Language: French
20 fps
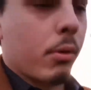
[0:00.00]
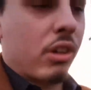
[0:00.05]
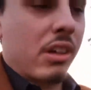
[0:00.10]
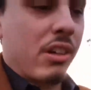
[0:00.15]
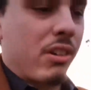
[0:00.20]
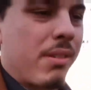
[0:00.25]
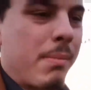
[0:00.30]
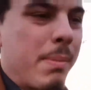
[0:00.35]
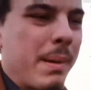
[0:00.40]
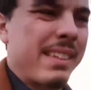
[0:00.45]
Je,
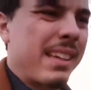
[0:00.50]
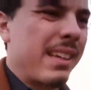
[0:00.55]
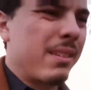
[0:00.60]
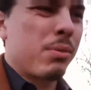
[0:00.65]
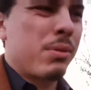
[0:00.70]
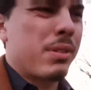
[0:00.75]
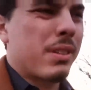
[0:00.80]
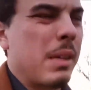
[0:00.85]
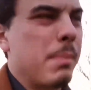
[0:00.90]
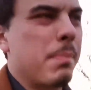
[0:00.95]
je fais pas ça
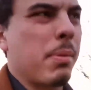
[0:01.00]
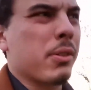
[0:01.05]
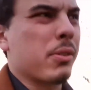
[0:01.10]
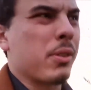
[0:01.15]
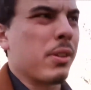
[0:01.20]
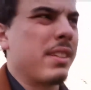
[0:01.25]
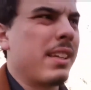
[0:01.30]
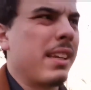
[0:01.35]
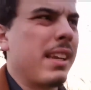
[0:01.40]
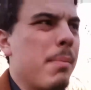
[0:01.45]
tous ceux qui pensent
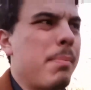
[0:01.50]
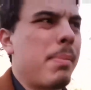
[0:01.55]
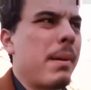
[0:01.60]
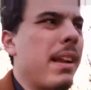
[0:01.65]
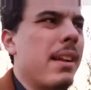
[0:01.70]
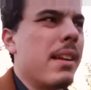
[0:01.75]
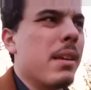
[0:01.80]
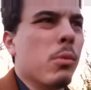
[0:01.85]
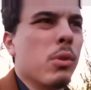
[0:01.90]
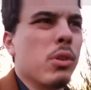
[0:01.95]
que c'est de l'appel
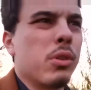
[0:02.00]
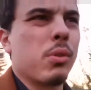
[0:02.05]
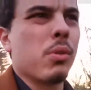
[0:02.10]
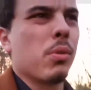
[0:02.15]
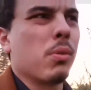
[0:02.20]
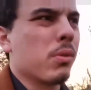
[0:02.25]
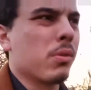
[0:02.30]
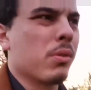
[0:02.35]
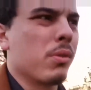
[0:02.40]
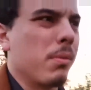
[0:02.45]
à
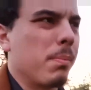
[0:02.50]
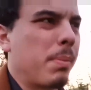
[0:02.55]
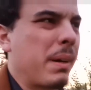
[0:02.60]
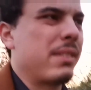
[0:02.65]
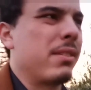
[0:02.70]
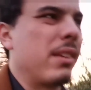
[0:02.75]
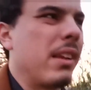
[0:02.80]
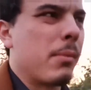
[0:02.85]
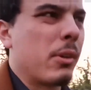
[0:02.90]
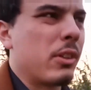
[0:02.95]
l'émotion, de
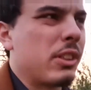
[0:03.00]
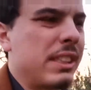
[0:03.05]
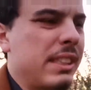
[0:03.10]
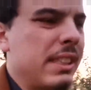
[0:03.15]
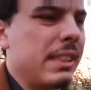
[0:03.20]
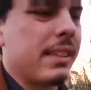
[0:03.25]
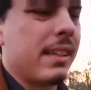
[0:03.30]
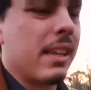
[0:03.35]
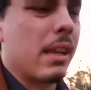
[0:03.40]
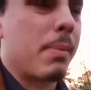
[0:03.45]
presque de la
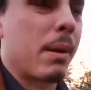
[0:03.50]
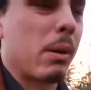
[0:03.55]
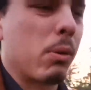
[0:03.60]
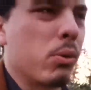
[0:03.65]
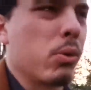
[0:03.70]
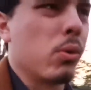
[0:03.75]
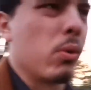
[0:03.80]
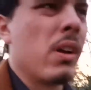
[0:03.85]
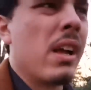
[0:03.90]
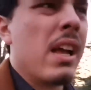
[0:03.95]
mendicité, de l'appel au
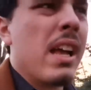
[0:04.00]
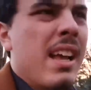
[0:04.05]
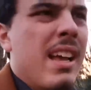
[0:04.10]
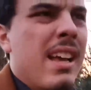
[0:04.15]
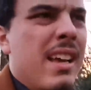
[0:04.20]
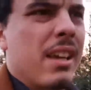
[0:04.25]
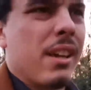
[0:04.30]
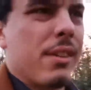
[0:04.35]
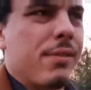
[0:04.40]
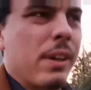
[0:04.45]
don,
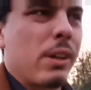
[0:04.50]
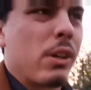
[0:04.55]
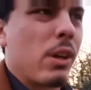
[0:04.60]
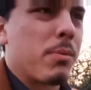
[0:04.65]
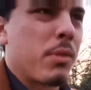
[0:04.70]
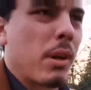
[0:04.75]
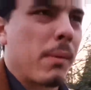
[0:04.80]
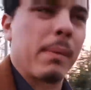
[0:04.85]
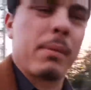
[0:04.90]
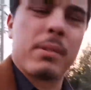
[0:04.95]
et que Fake Up
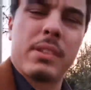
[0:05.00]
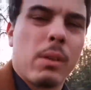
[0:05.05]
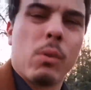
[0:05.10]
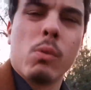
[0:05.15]
sort pas pour ça.